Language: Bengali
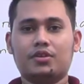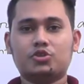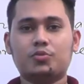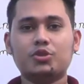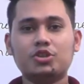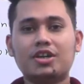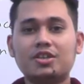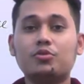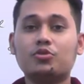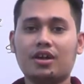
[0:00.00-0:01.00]
সুপ্রিয় শিক্ষার্থী
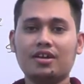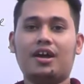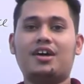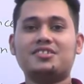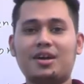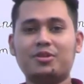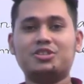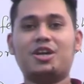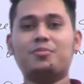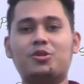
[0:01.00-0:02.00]
বন্ধুরা আজকে আমরা
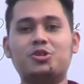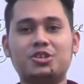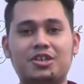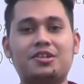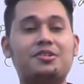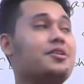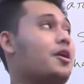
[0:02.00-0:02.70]
শেয়ার ভ্যালুয়েশনের